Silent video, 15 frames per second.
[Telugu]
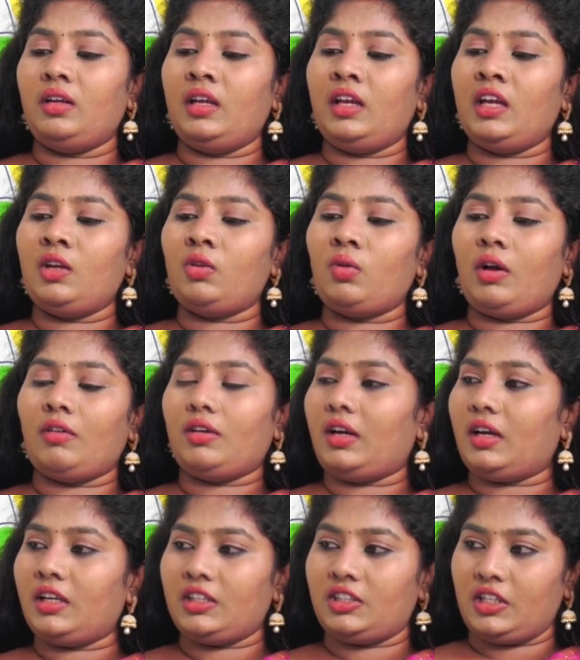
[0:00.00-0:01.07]
నేను
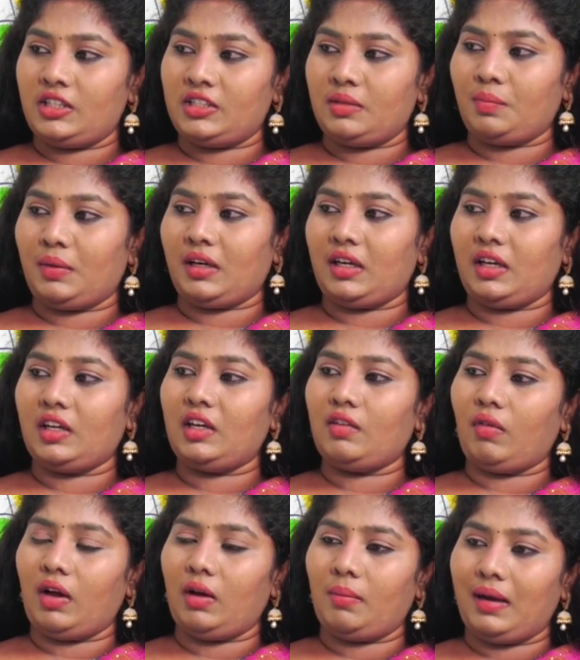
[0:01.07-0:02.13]
అవగాహన చేసిన ప్రకారం
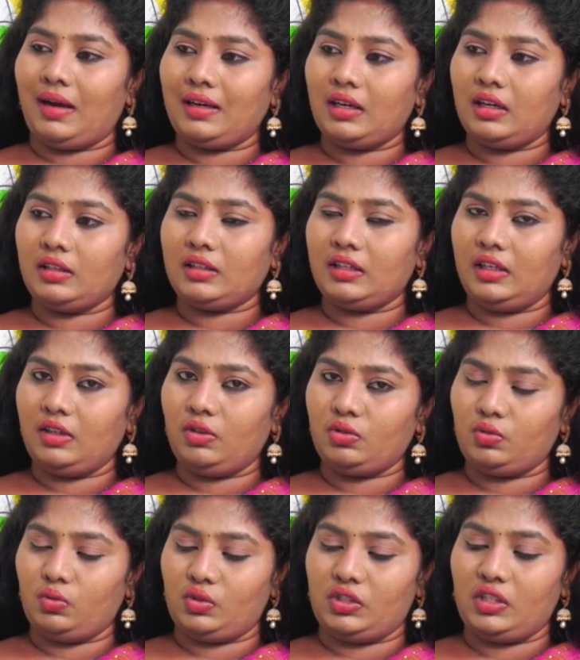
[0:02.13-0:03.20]
నేను వాళ్ళ మాటలు తీరు
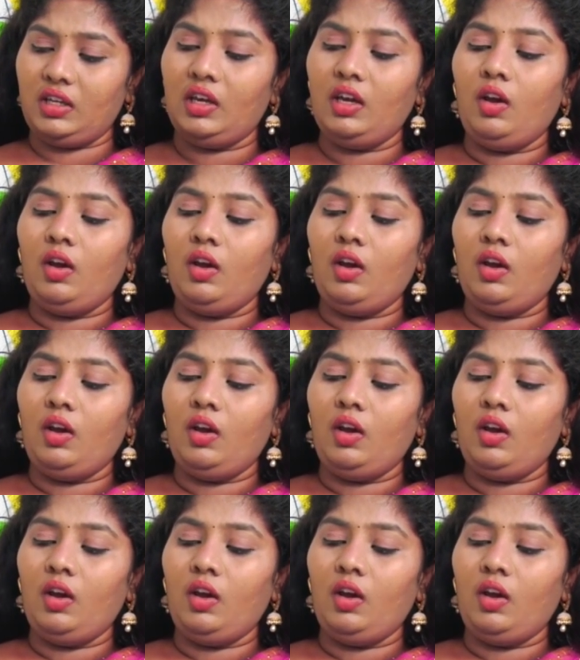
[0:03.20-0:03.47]
చూసి